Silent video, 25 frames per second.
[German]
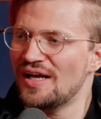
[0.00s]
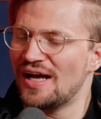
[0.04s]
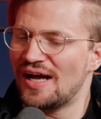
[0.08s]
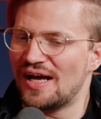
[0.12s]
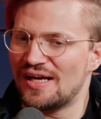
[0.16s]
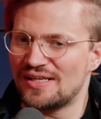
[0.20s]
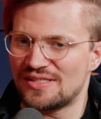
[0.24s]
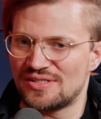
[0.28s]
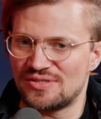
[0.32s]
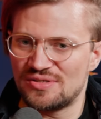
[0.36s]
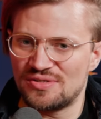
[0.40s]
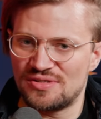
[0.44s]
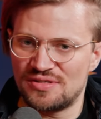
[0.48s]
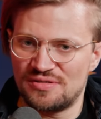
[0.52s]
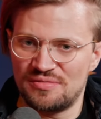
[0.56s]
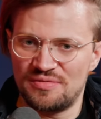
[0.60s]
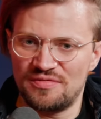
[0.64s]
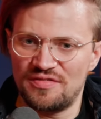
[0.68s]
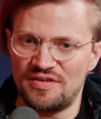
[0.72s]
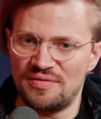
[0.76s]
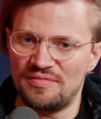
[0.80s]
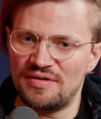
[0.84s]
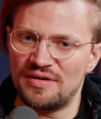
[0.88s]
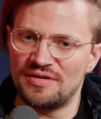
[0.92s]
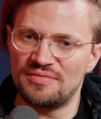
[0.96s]
Also,
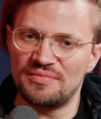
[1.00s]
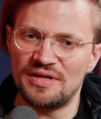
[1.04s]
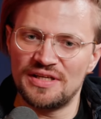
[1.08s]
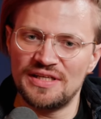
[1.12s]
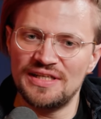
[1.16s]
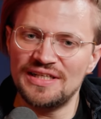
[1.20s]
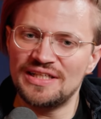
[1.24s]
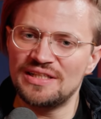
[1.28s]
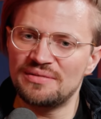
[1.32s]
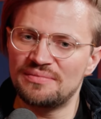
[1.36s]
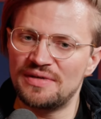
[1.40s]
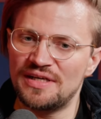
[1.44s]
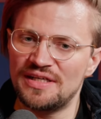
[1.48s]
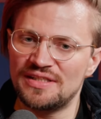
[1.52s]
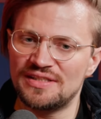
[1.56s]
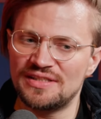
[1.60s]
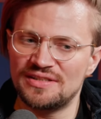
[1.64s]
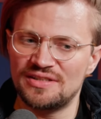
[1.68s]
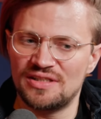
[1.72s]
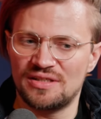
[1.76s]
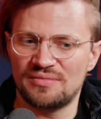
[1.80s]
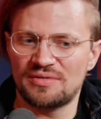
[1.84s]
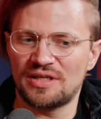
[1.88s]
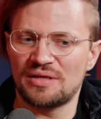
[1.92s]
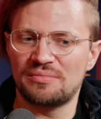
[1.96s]
wenn man an Nickelback
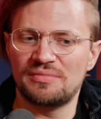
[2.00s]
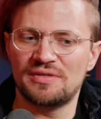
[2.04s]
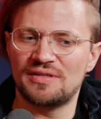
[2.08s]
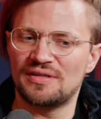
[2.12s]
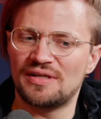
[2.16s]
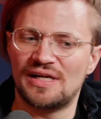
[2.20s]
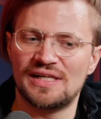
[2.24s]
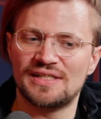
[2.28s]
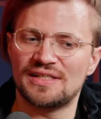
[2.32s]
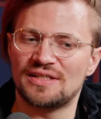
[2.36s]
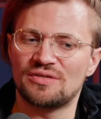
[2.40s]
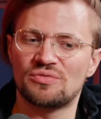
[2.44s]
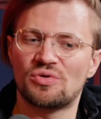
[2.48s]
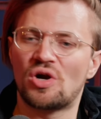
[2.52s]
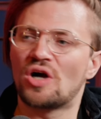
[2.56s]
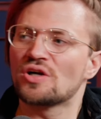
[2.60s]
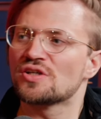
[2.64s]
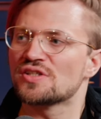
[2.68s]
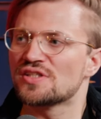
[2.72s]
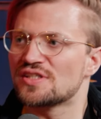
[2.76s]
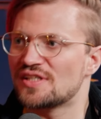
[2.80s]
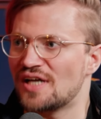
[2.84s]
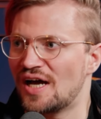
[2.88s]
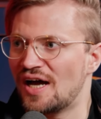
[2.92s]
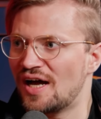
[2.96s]
denkt, denkt man halt an
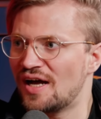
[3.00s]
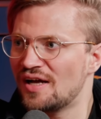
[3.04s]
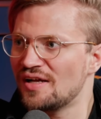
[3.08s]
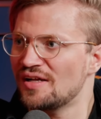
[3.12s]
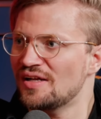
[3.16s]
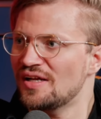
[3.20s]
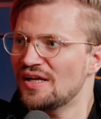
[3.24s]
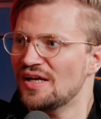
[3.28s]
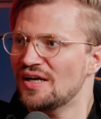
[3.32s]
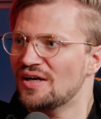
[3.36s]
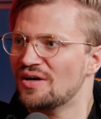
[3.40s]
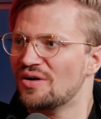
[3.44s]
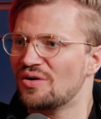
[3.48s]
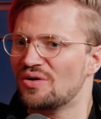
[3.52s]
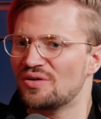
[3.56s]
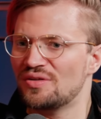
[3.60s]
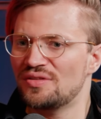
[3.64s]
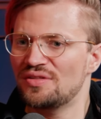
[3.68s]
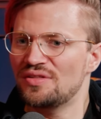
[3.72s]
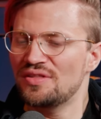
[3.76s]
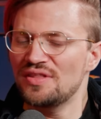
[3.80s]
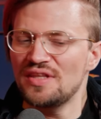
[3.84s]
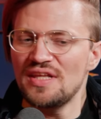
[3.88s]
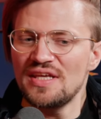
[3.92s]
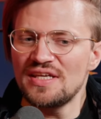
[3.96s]
Rockstar ja.
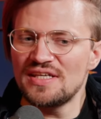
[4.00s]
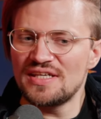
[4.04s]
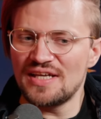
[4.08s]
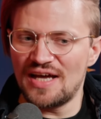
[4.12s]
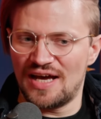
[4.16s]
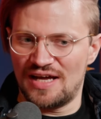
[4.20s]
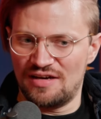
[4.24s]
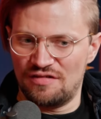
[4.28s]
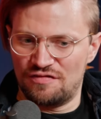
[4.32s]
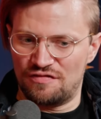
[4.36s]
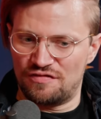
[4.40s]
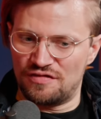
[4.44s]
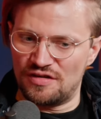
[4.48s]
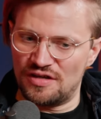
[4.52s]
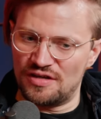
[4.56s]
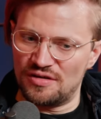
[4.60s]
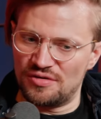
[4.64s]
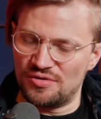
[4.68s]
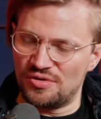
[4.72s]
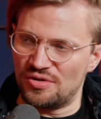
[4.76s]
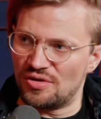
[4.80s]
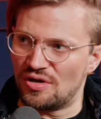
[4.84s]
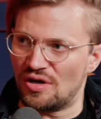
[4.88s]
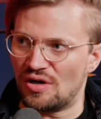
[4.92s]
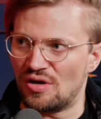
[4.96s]
und nicht an Follow
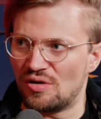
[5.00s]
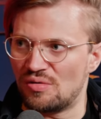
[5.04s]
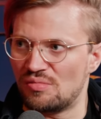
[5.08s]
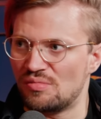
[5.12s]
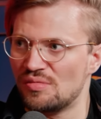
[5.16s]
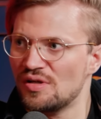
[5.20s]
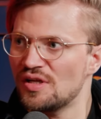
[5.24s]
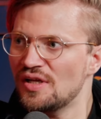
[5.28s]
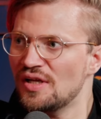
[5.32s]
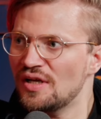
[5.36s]
Your Home.